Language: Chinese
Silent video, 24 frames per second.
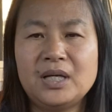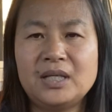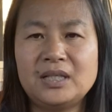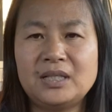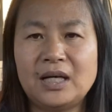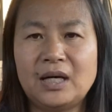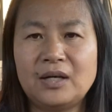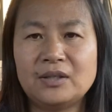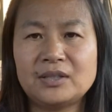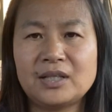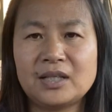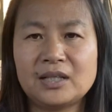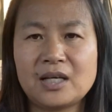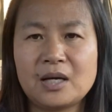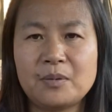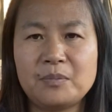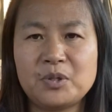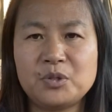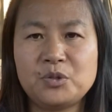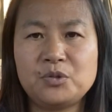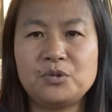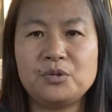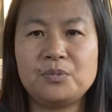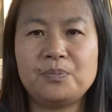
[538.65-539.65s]
然后让他
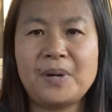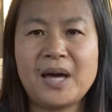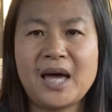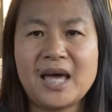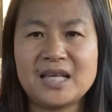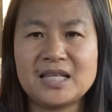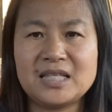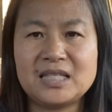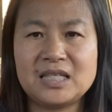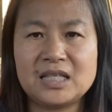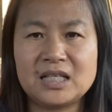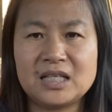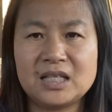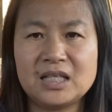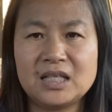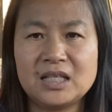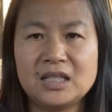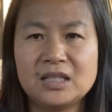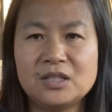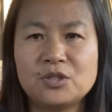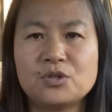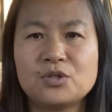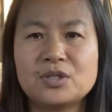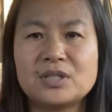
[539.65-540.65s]
们去判
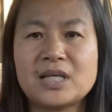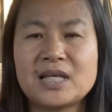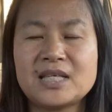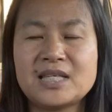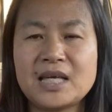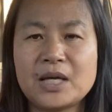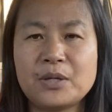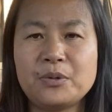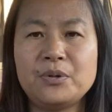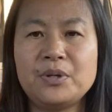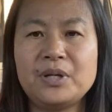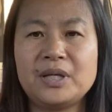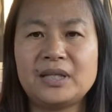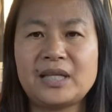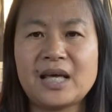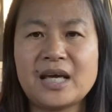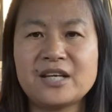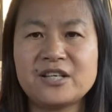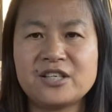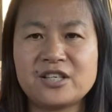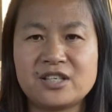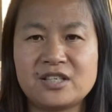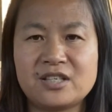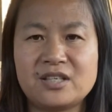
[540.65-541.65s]
刑，就是在监狱里待
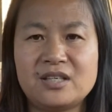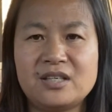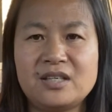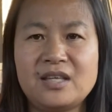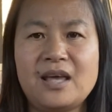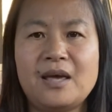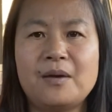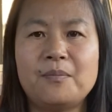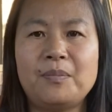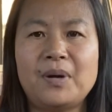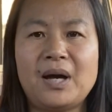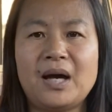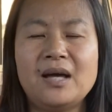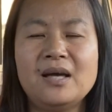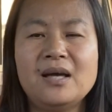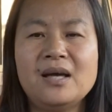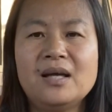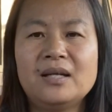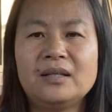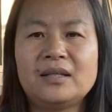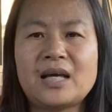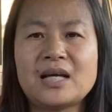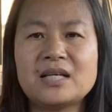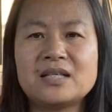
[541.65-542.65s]
十年吧。
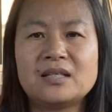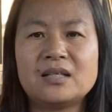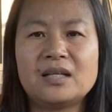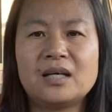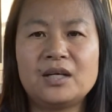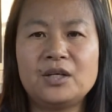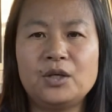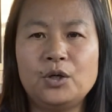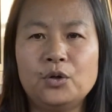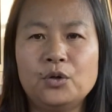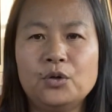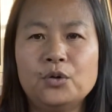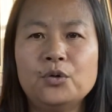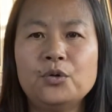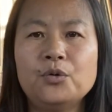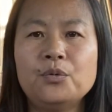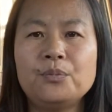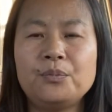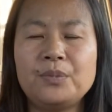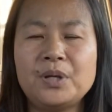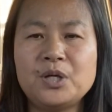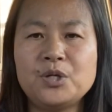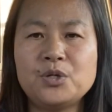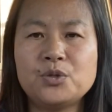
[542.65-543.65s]
但是呢，由
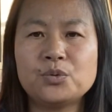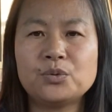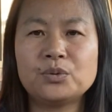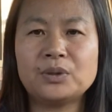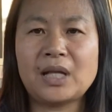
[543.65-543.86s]
民主